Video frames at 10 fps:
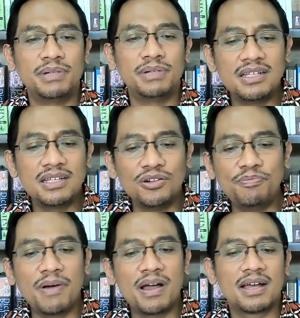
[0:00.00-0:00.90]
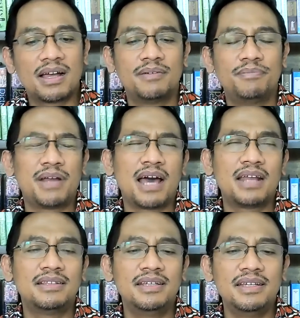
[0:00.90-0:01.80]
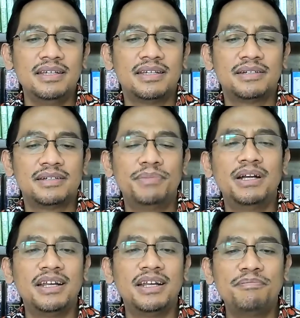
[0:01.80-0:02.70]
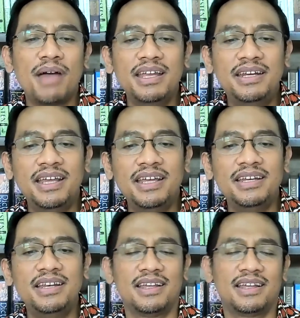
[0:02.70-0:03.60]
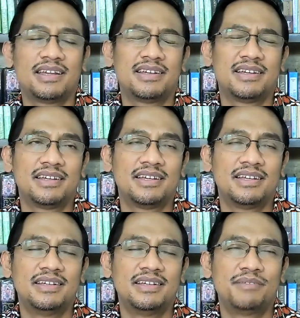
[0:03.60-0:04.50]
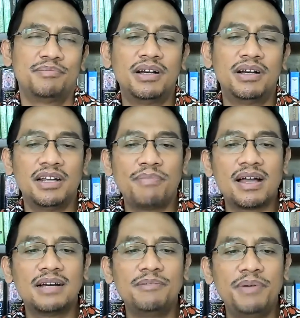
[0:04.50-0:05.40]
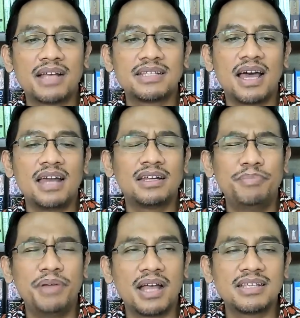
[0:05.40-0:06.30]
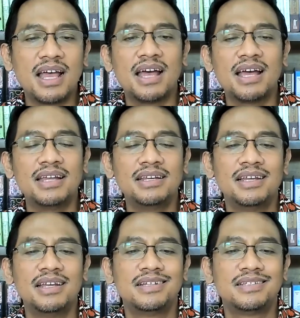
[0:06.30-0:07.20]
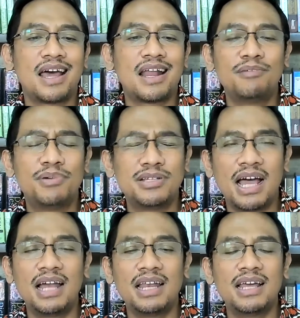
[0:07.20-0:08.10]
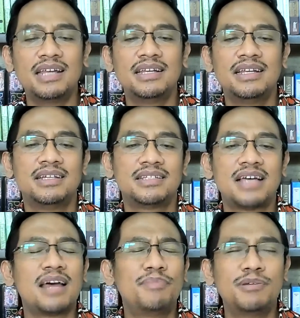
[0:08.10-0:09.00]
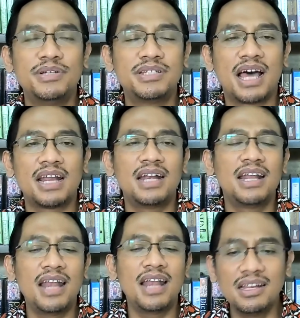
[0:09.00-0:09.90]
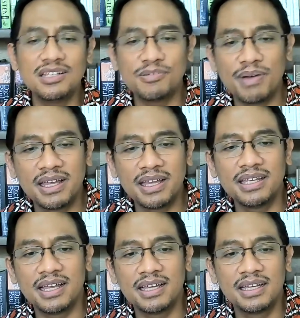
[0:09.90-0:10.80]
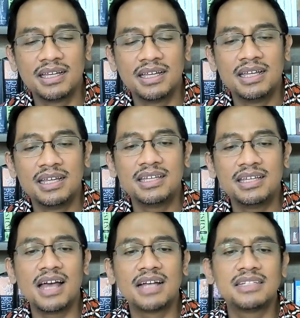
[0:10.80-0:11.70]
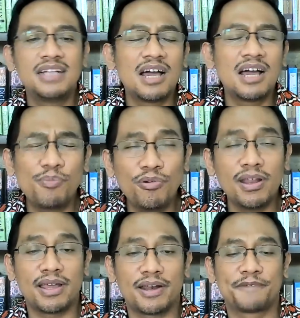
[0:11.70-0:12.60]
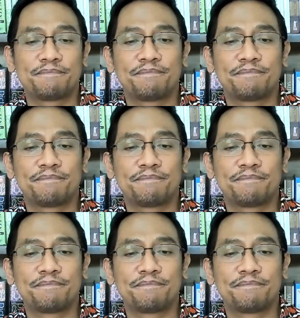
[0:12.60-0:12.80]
Menjadi serupa berarti menerima ide-ide, menerima kebiasaan-kebiasaan, cara berjalan, cara berbicara, dan lain sebagainya yang sedang populer.